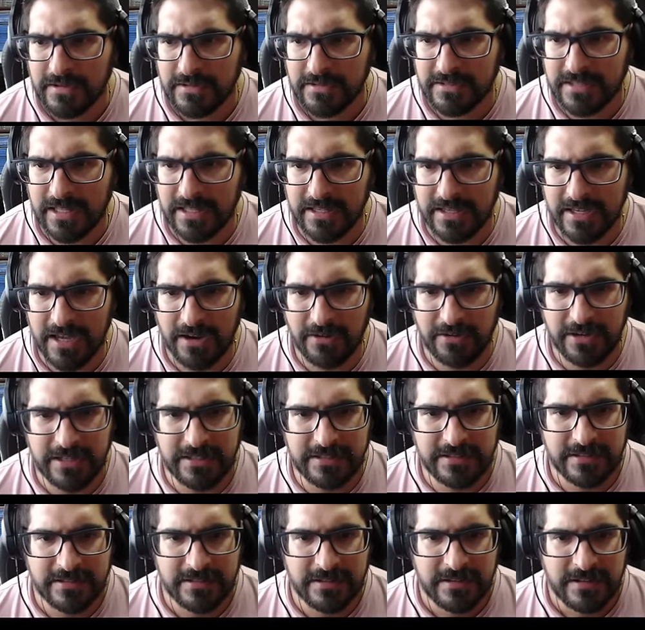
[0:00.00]
¿Los
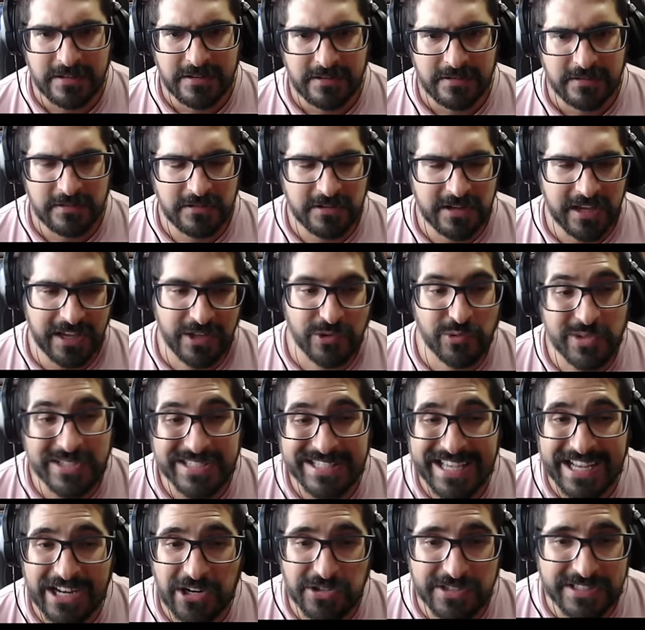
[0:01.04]
yauris? Ok, no es
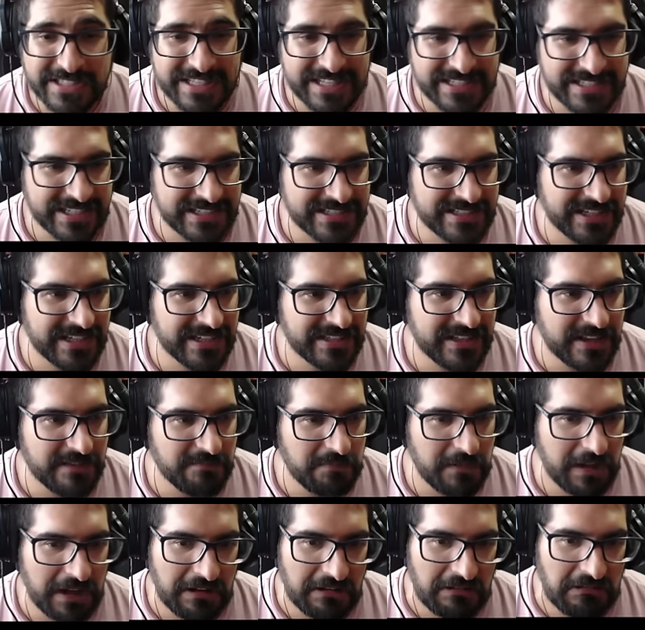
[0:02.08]
que los necesite,
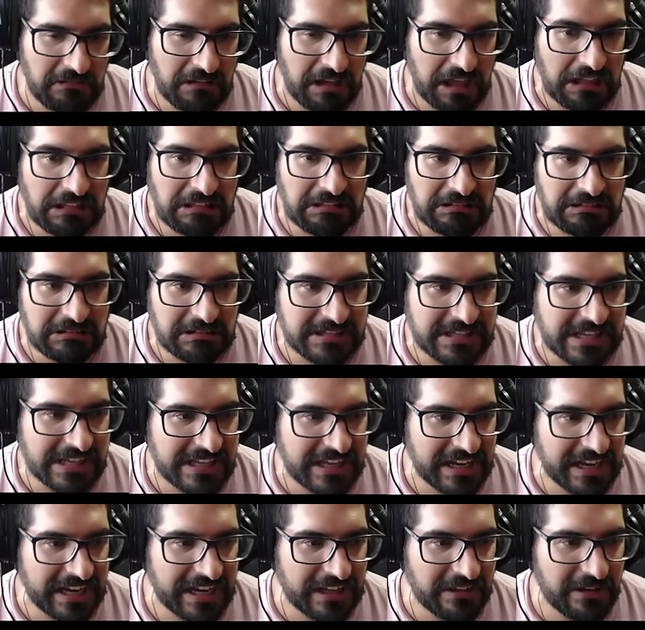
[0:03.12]
pero bueno, nos han
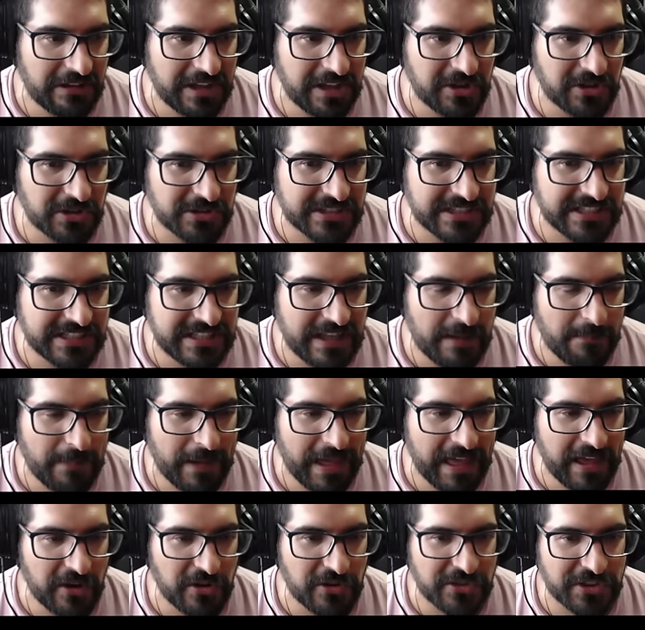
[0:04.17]
dejado ahí cositas
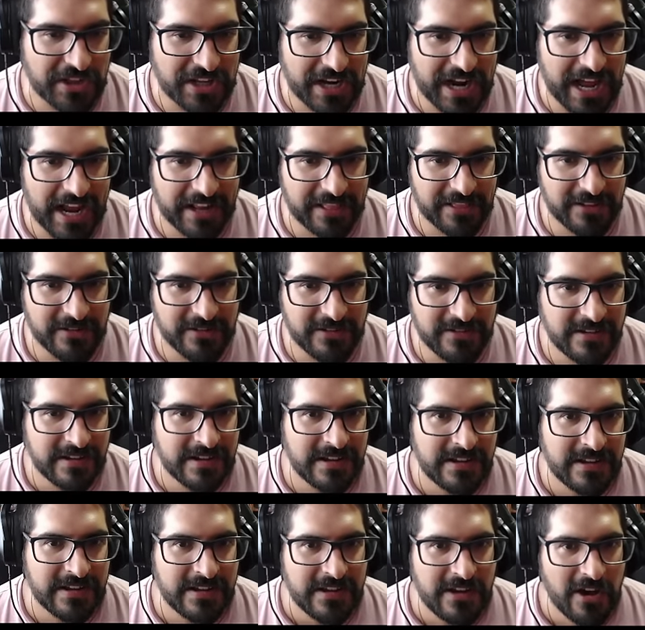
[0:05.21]
para encontrar, ¿no?
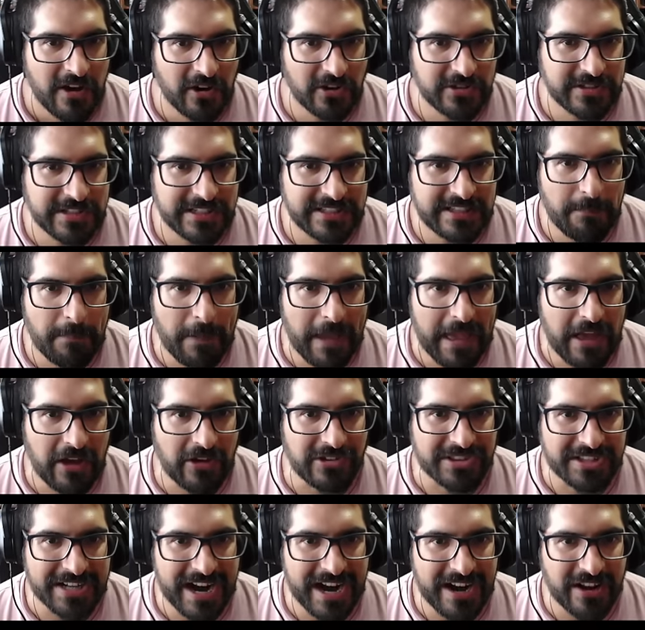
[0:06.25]
Cositas para
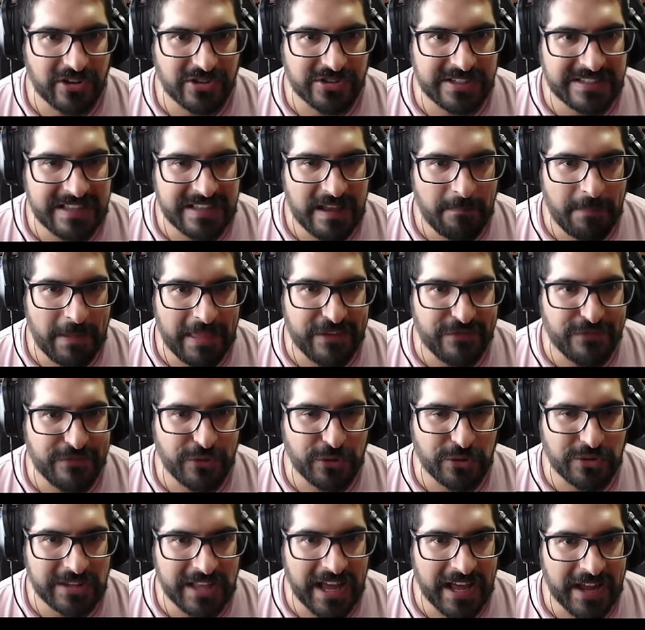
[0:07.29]
encontrar, cositas para
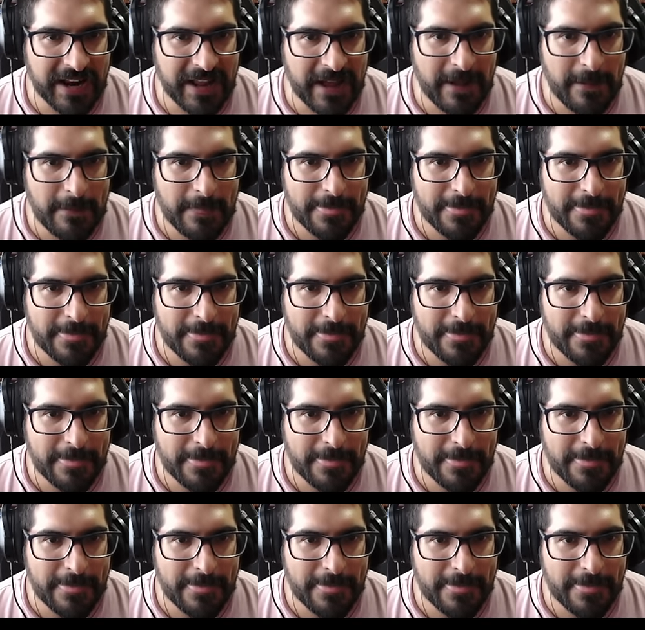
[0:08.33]
disfrutar, ¿ah?